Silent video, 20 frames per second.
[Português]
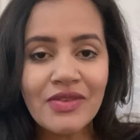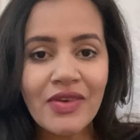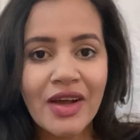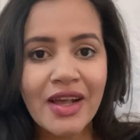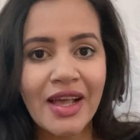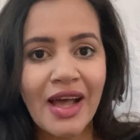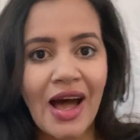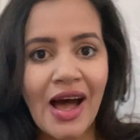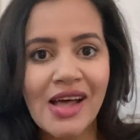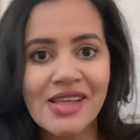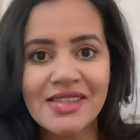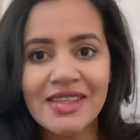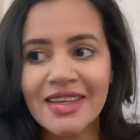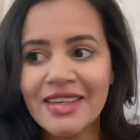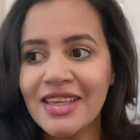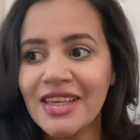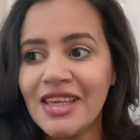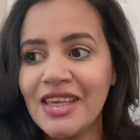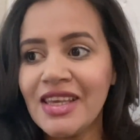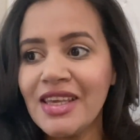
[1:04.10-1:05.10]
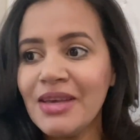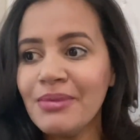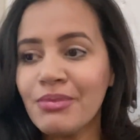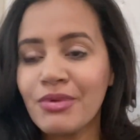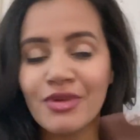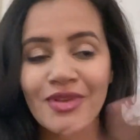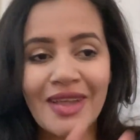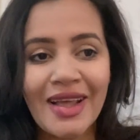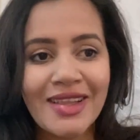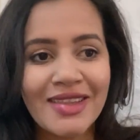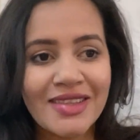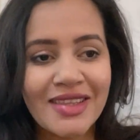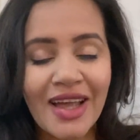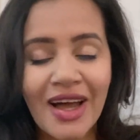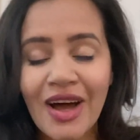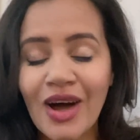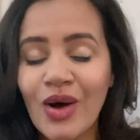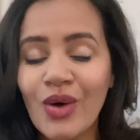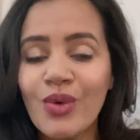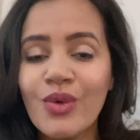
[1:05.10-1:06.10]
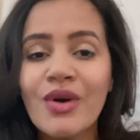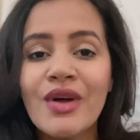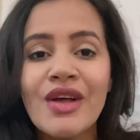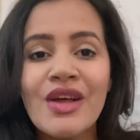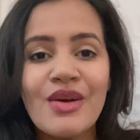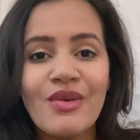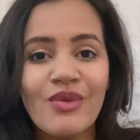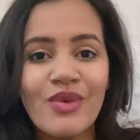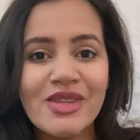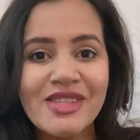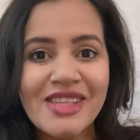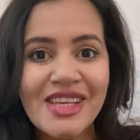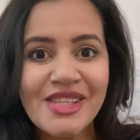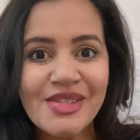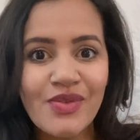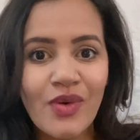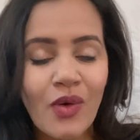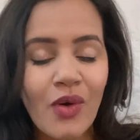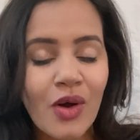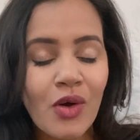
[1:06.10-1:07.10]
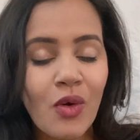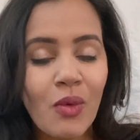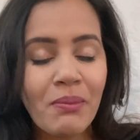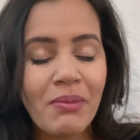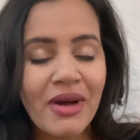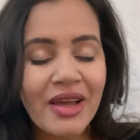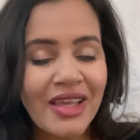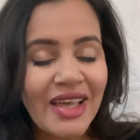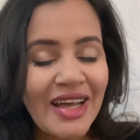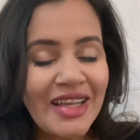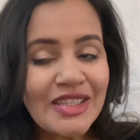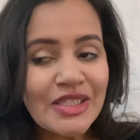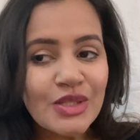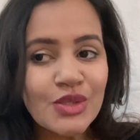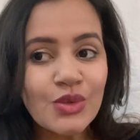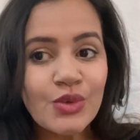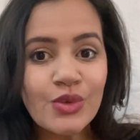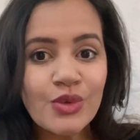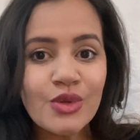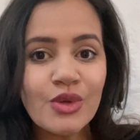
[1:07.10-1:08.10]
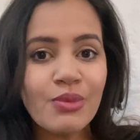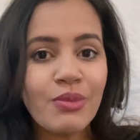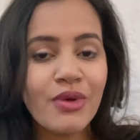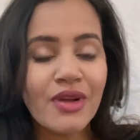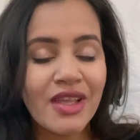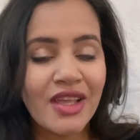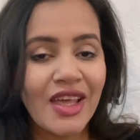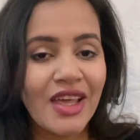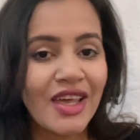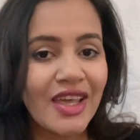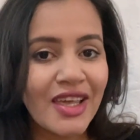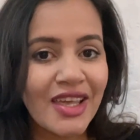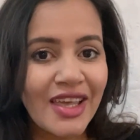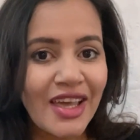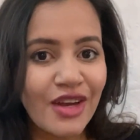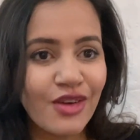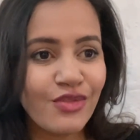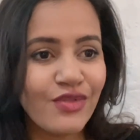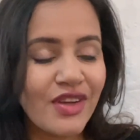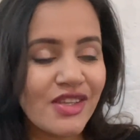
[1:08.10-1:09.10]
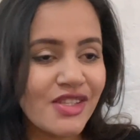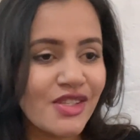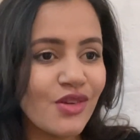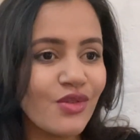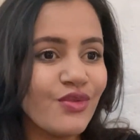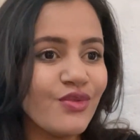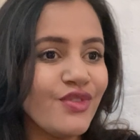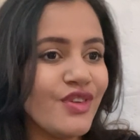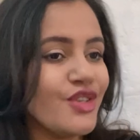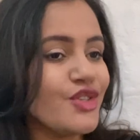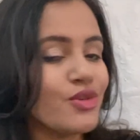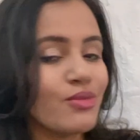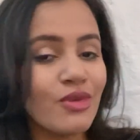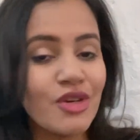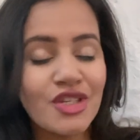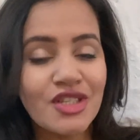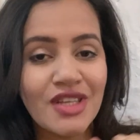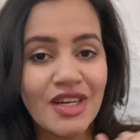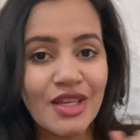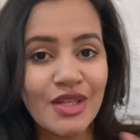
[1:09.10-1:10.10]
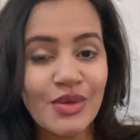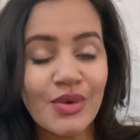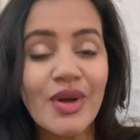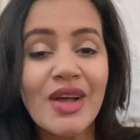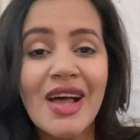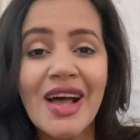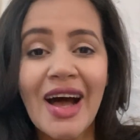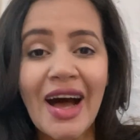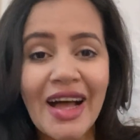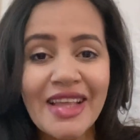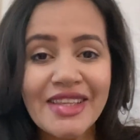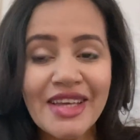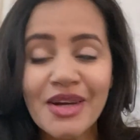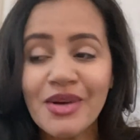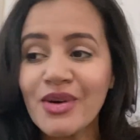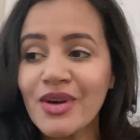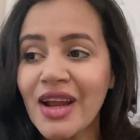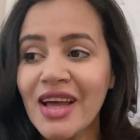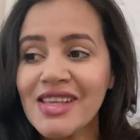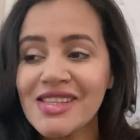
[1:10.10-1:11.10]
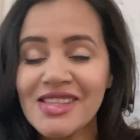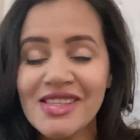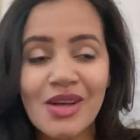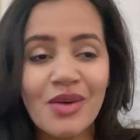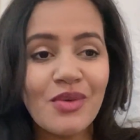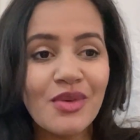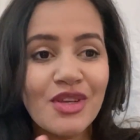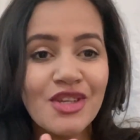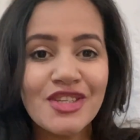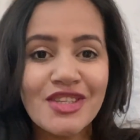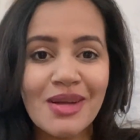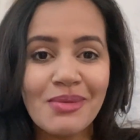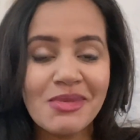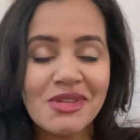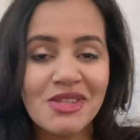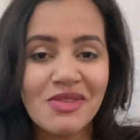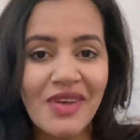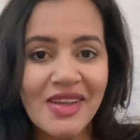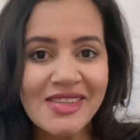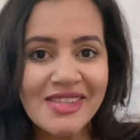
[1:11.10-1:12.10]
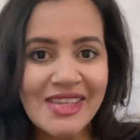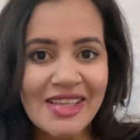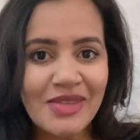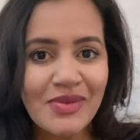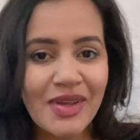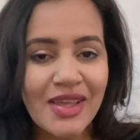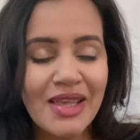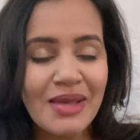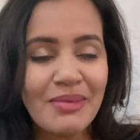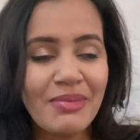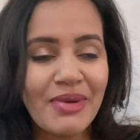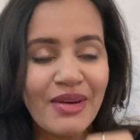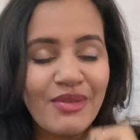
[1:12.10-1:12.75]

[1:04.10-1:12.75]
a casa aqui para o Natal. Vocês vão acompanhar tudo, porque quero fazer o um vídeo mostrando a decoração que estamos fazendo aqui para